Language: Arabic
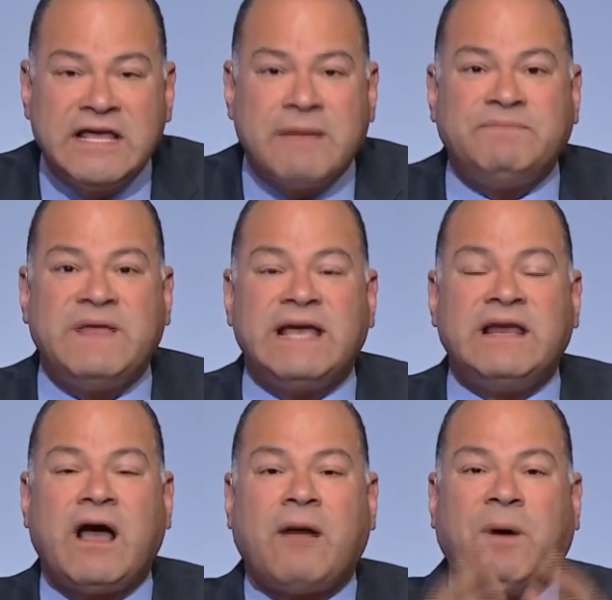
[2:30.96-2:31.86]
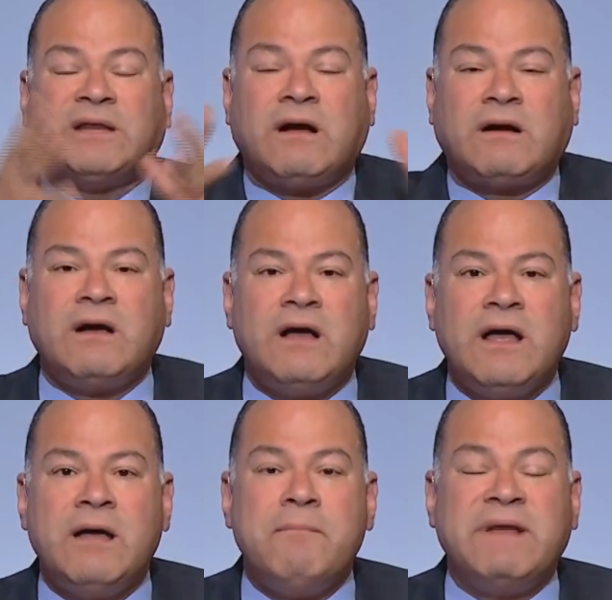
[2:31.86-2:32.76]
يبدا يلخبطك
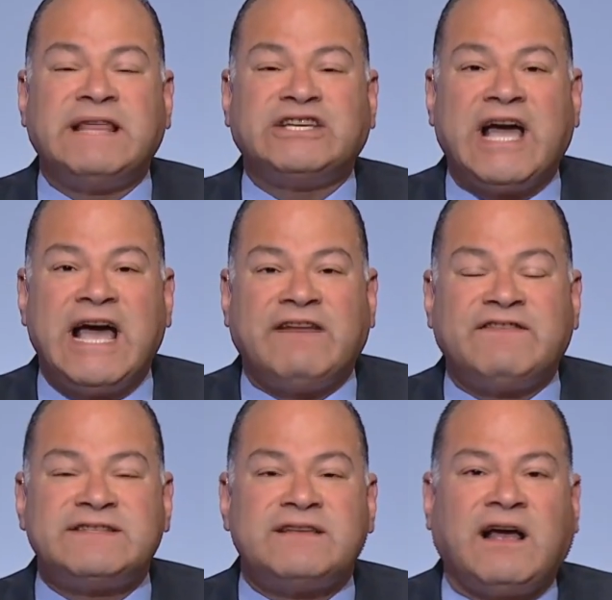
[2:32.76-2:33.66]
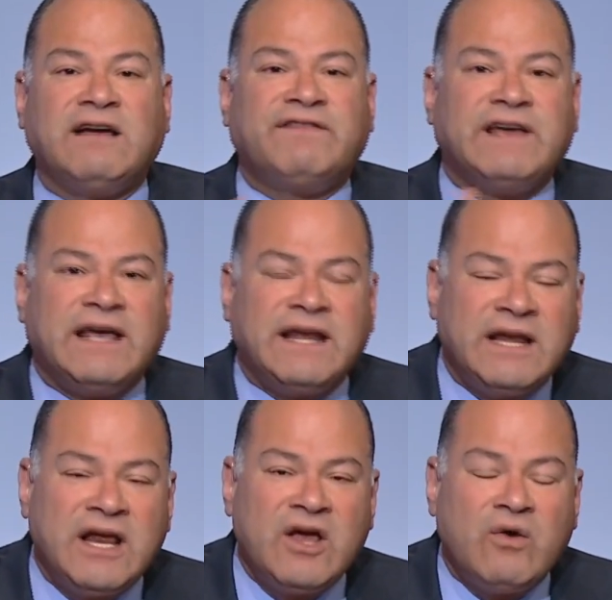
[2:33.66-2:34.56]
ما انتش عارف الصح فين
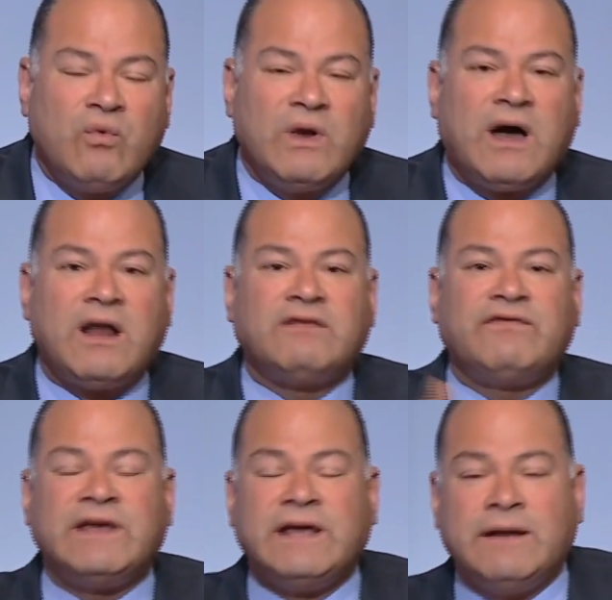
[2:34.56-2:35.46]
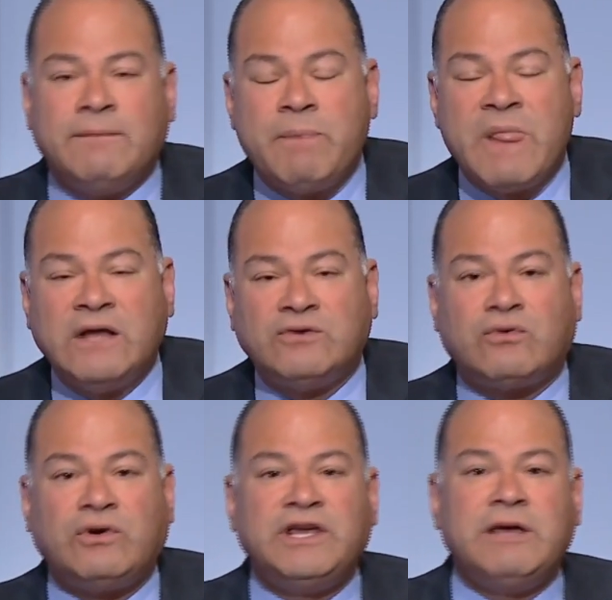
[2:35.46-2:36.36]
والغلط فين
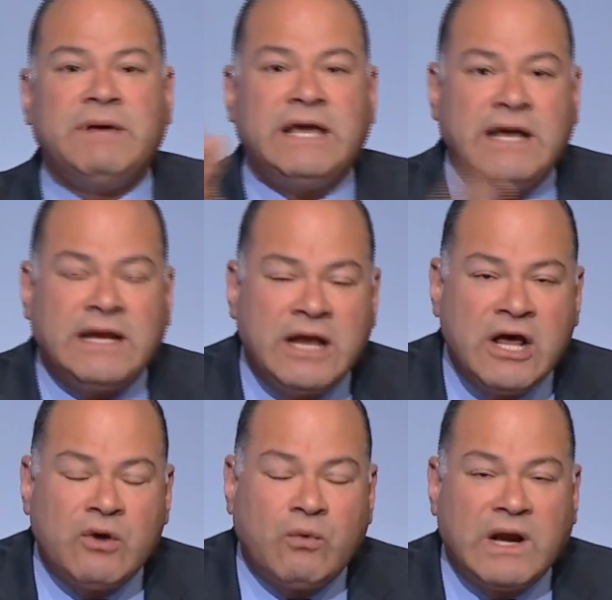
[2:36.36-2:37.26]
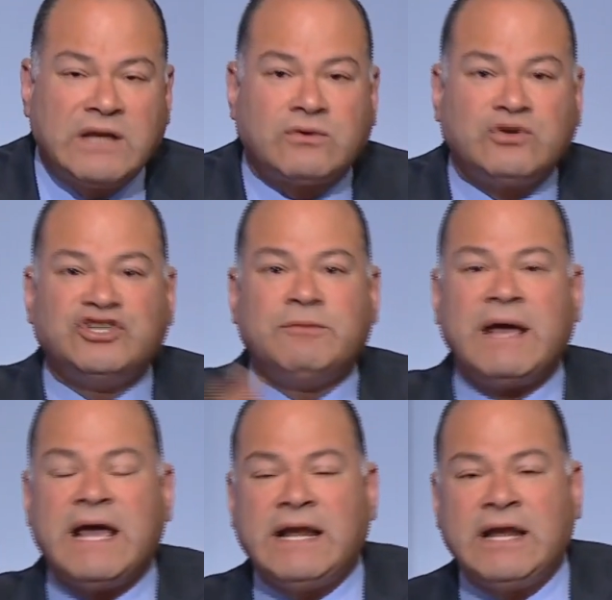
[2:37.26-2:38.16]
تروح يمين ولا تروح
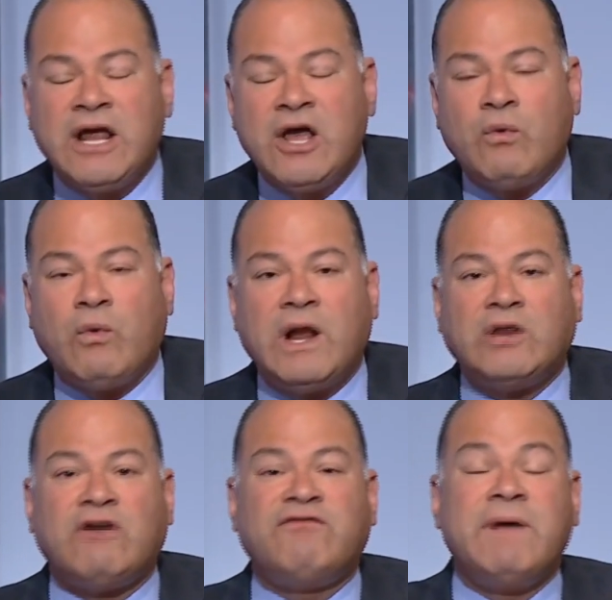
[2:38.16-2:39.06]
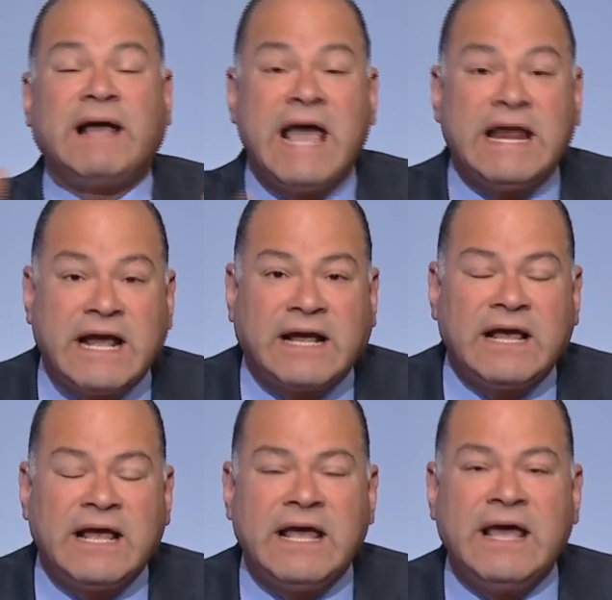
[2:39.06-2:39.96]
شمال ولا تقف مكانك
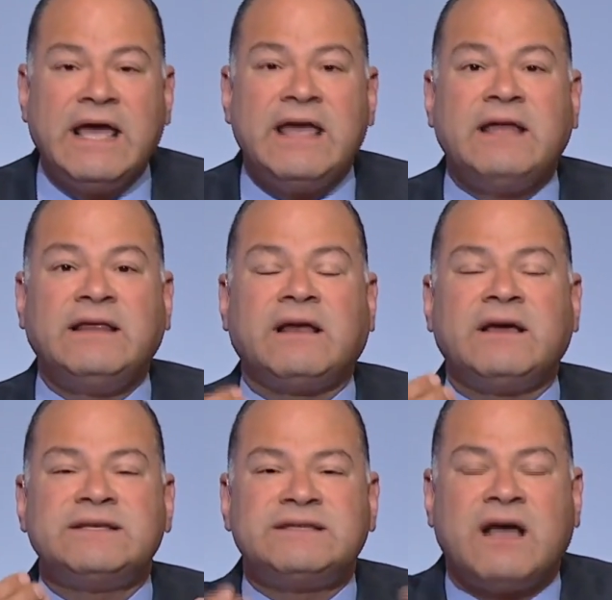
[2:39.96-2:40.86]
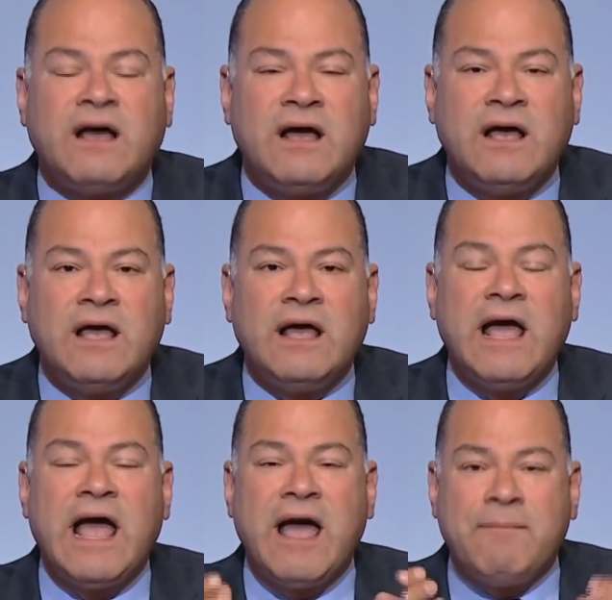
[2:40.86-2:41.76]
هي دي القصه
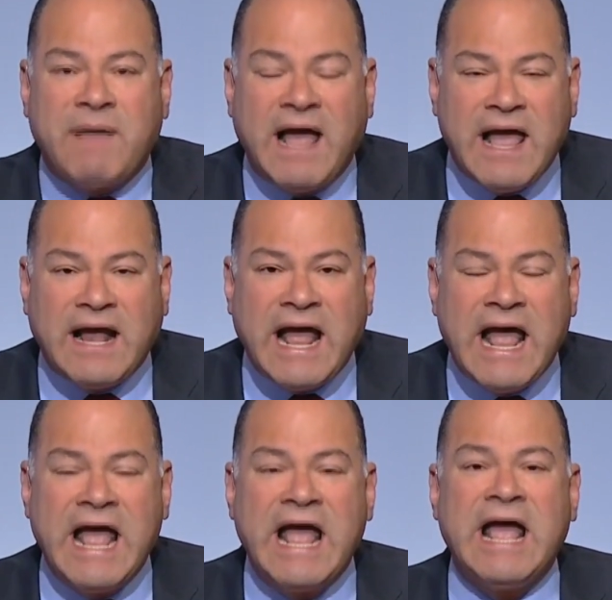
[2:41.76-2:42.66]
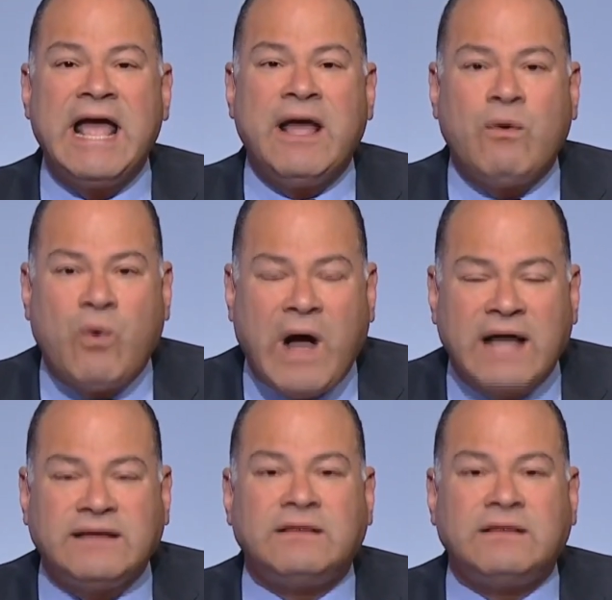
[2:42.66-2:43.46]
اهم حاجه اوعى